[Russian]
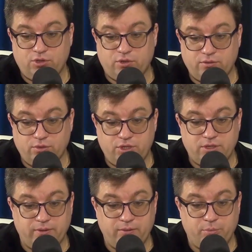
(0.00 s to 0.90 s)
что в случае
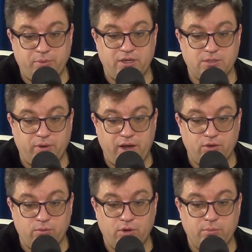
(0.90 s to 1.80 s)
своего переизбрания
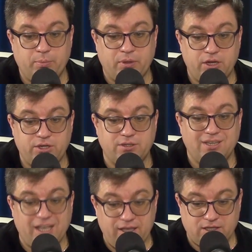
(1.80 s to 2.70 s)
он мог бы положить
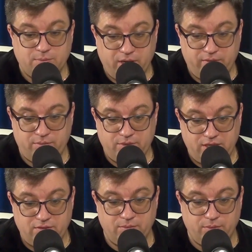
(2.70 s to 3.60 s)
конец боевым
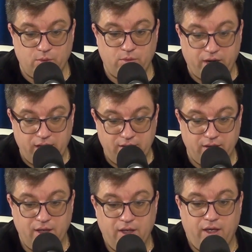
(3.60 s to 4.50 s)
действиям на Украине
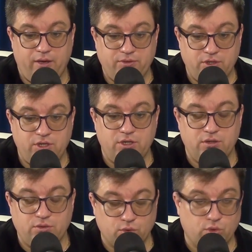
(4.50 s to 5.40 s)
а, в течение
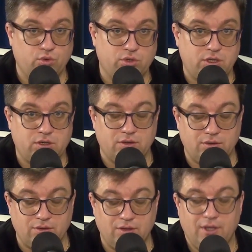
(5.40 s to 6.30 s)
суток. Уже даже
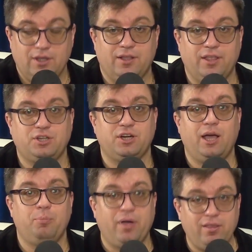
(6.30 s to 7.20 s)
э, наши
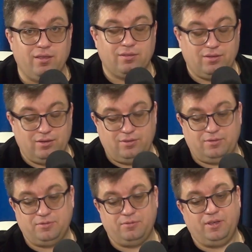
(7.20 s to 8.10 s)
оппоненты э,
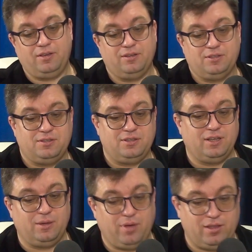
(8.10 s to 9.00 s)
в своих э,
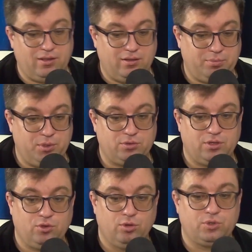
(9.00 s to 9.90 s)
телеграм-каналах пишут
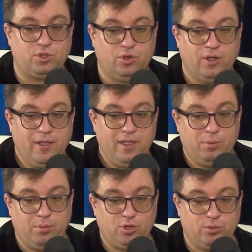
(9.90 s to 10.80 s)
о том, что
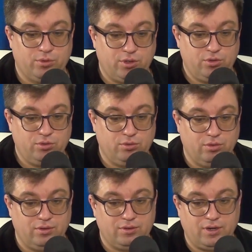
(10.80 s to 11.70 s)
по большому-то счету
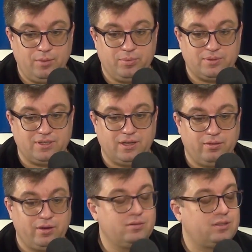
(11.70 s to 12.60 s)
Дональд Трамп
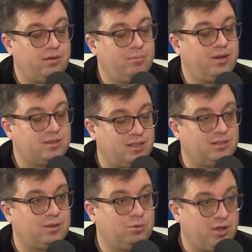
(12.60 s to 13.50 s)
заговорил словами
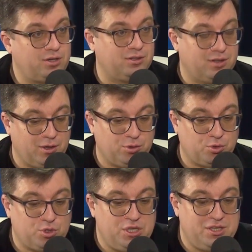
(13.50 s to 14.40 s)
Александра Лукашенко, который
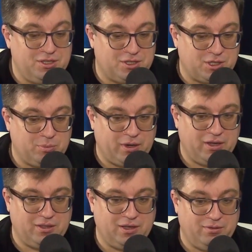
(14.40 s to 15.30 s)
уже не единожды про
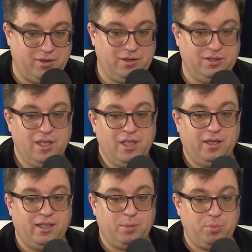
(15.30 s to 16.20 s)
это говорил.
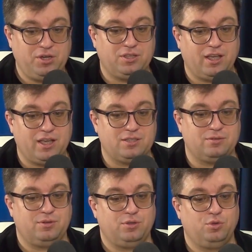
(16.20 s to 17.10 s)
Это опять же
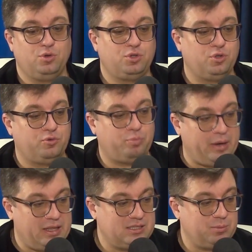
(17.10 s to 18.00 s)
доказывает то, что в
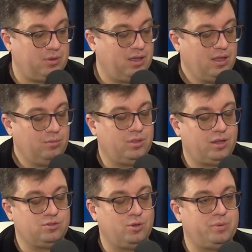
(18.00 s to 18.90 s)
принципе
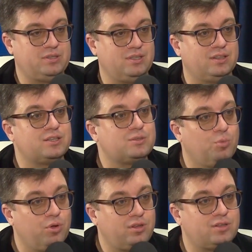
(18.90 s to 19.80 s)
белорусского президента
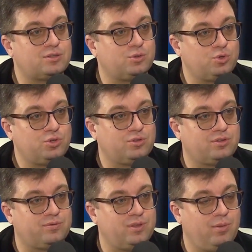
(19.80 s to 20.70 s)
смотрят, слушают
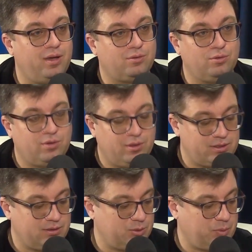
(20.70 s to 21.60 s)
и внимают, ну и
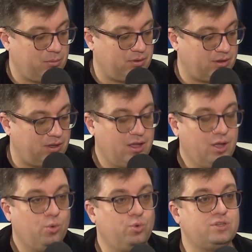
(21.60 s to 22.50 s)
давайте говорить прямо, наверное,
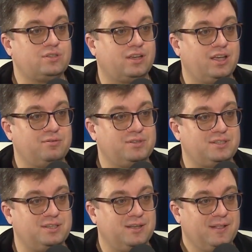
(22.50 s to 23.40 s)
учится как
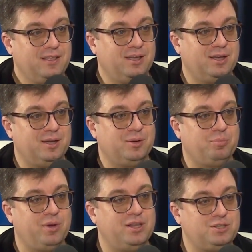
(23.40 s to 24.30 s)
вести э,
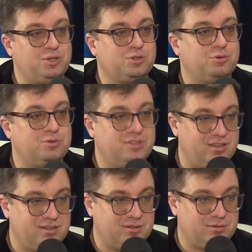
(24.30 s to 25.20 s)
политическую
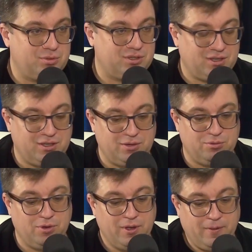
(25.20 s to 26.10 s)
деятельность вообще на
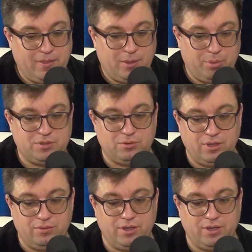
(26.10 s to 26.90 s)
главу, на посту главы